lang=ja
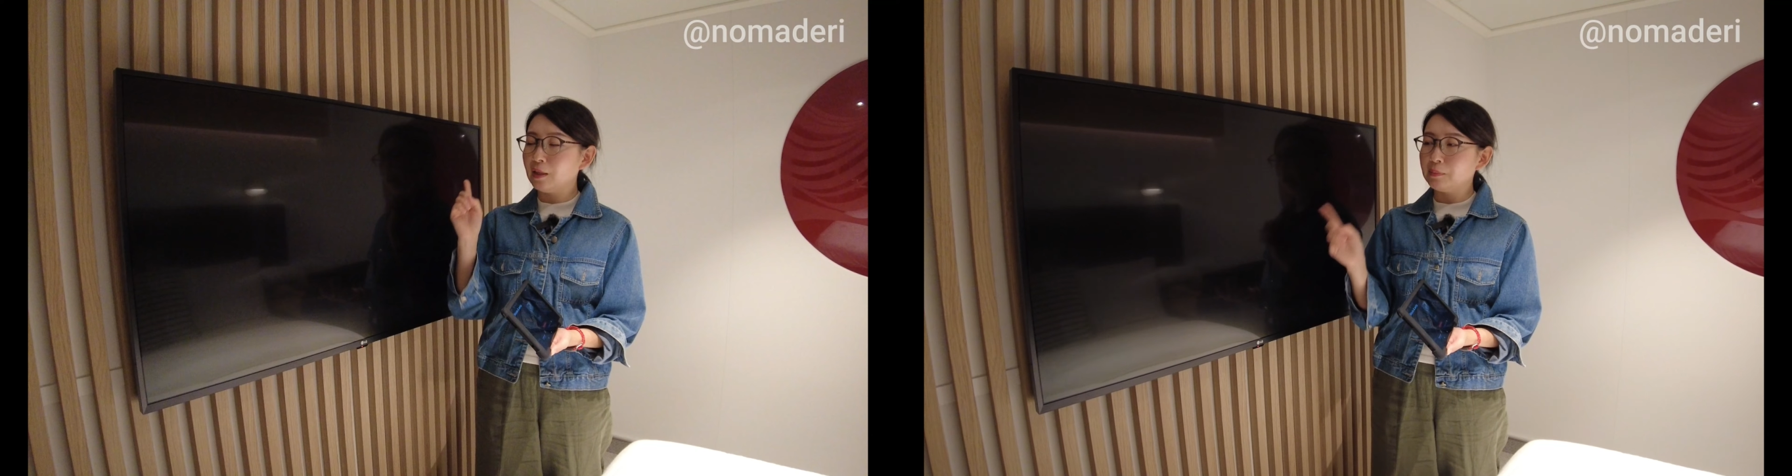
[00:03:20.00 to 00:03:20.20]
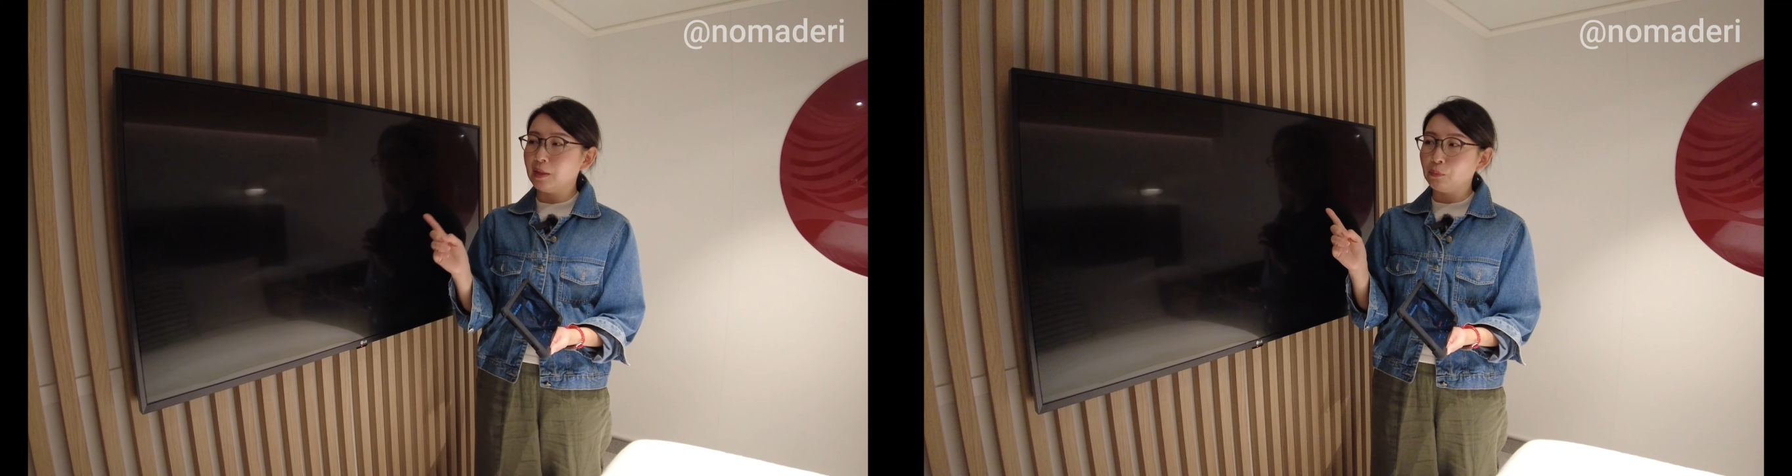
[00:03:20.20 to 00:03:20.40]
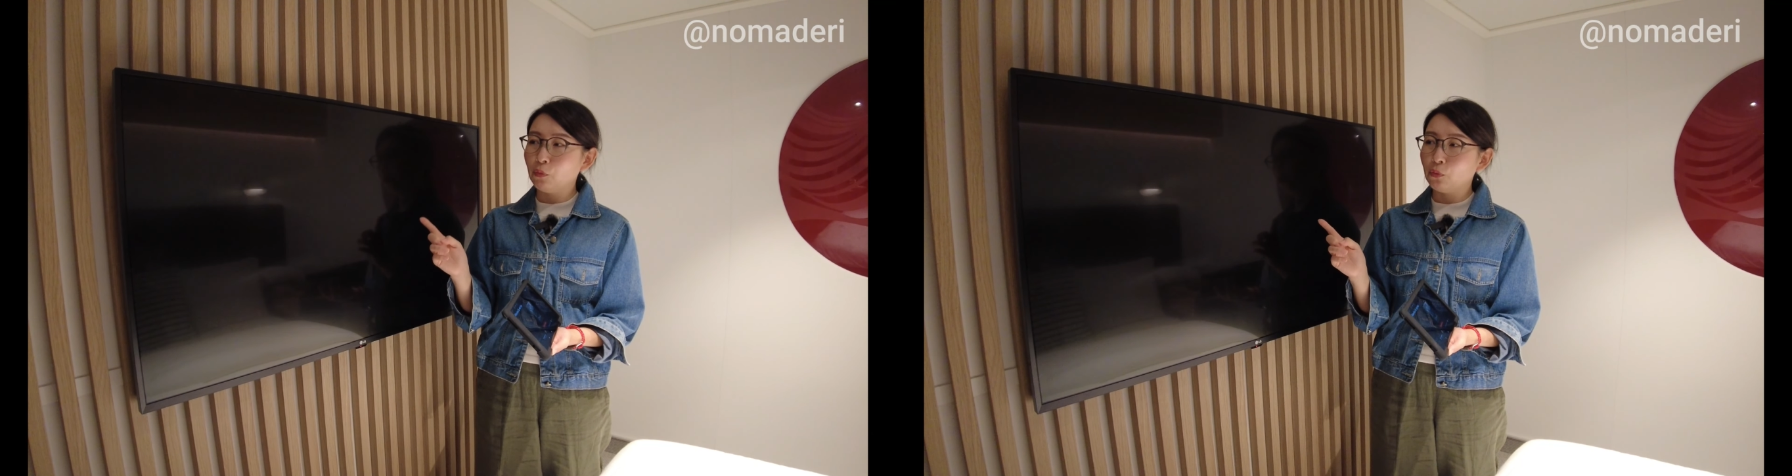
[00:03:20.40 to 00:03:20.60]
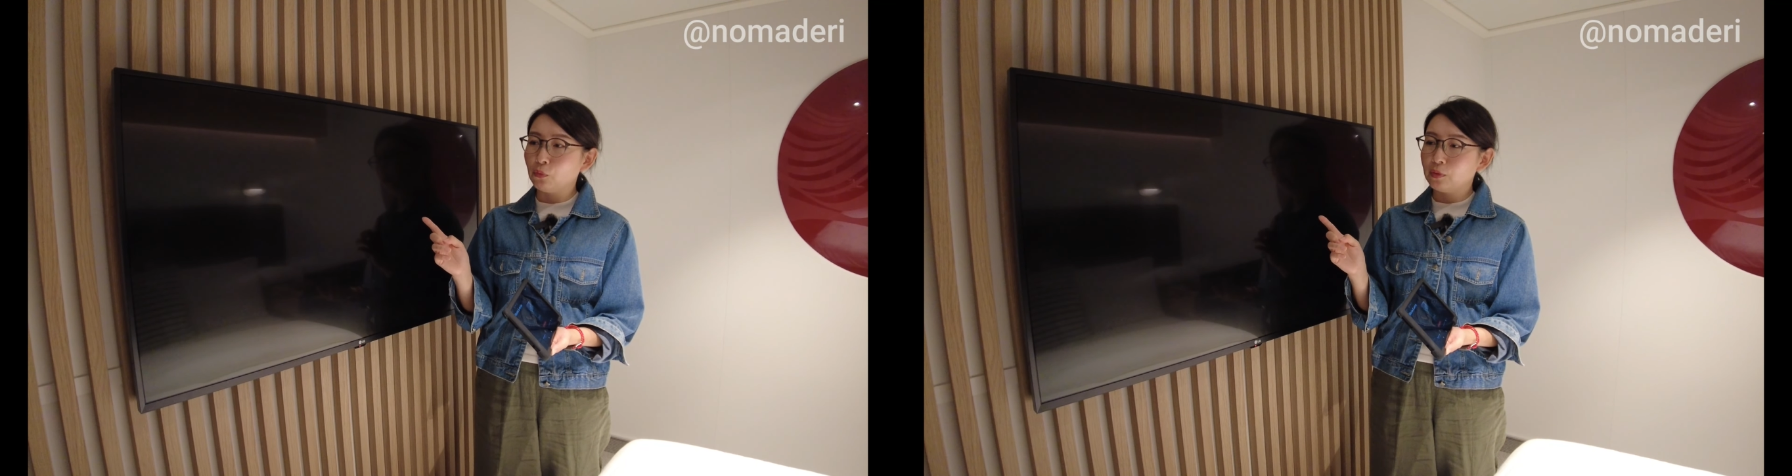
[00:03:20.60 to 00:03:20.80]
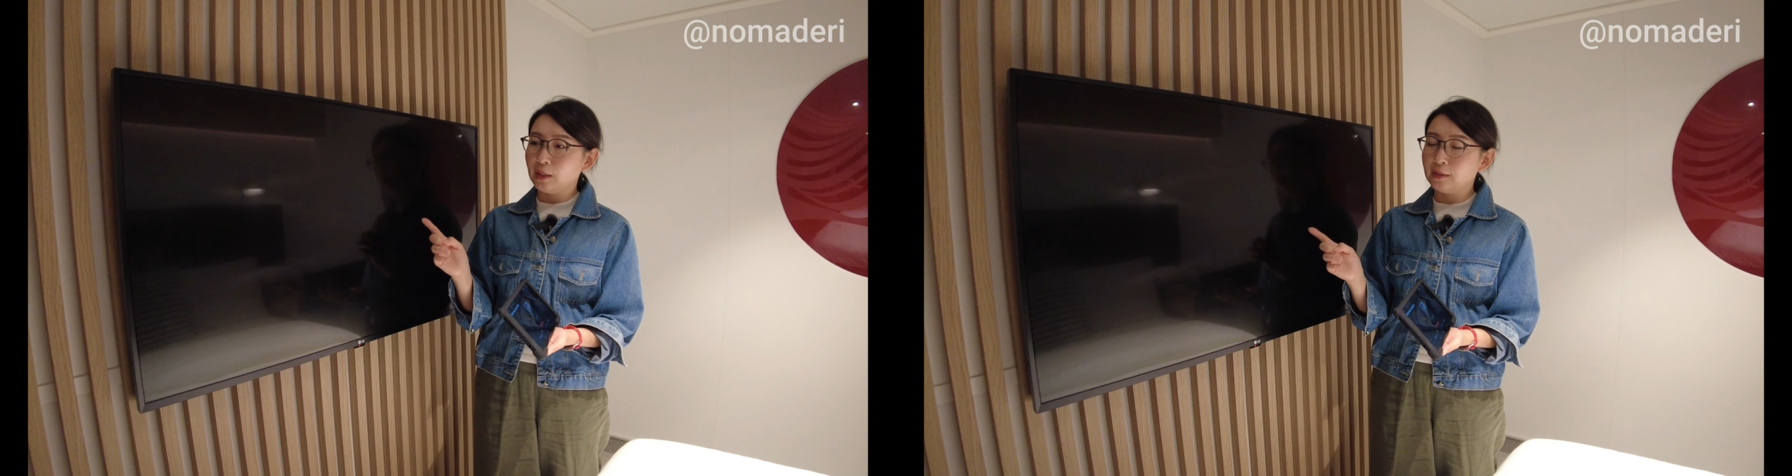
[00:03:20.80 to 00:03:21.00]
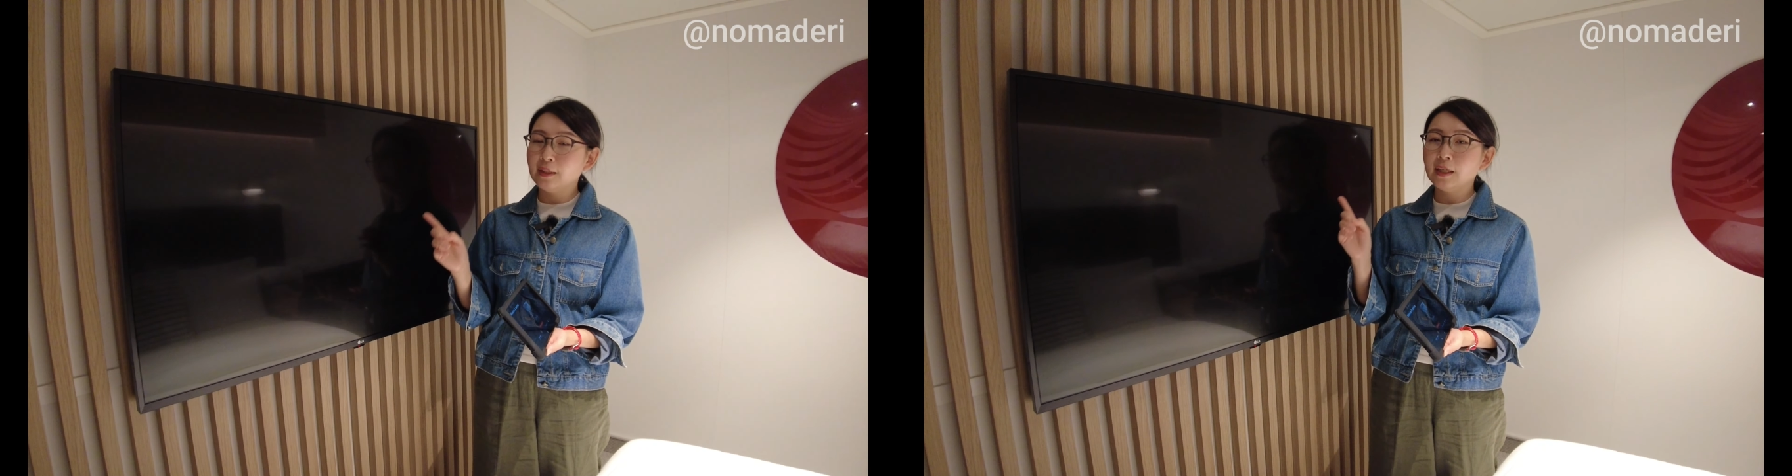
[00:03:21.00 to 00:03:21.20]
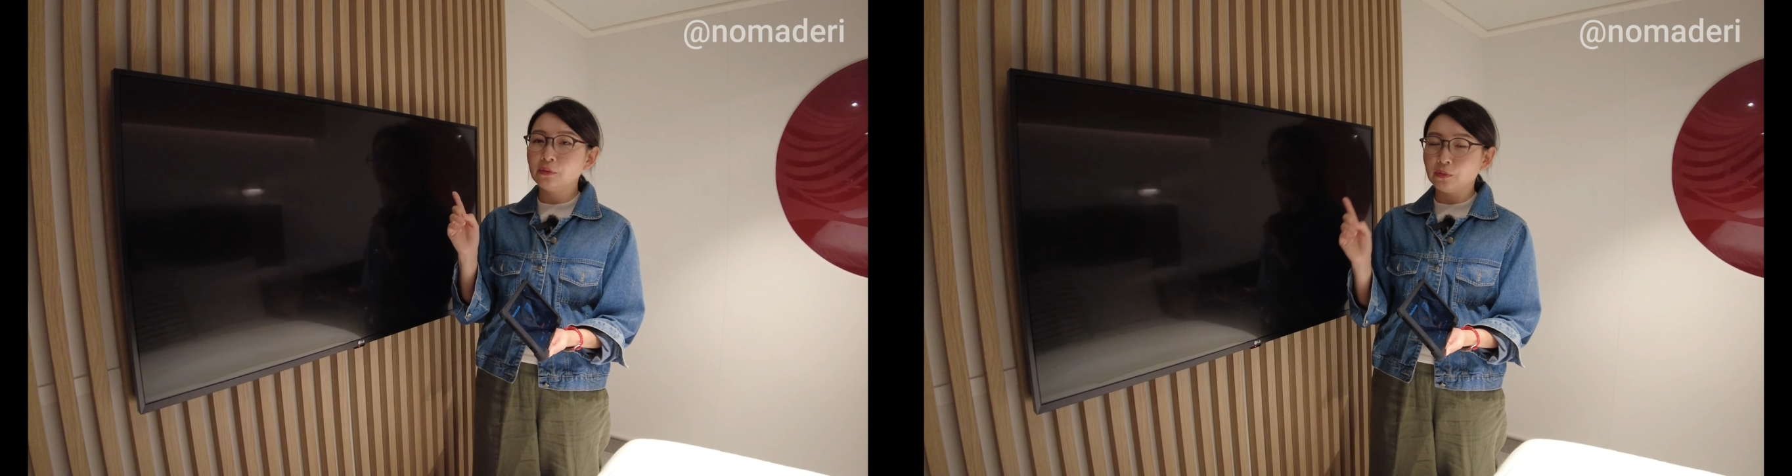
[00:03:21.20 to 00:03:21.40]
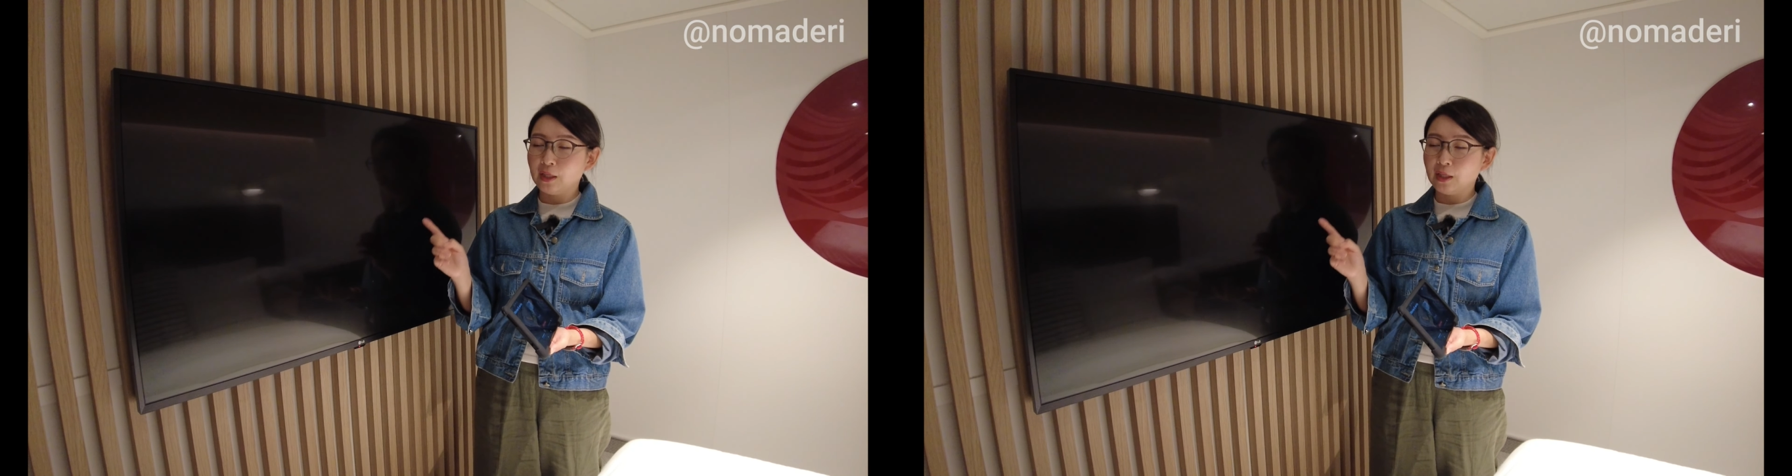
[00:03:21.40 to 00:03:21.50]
レビでもやってないの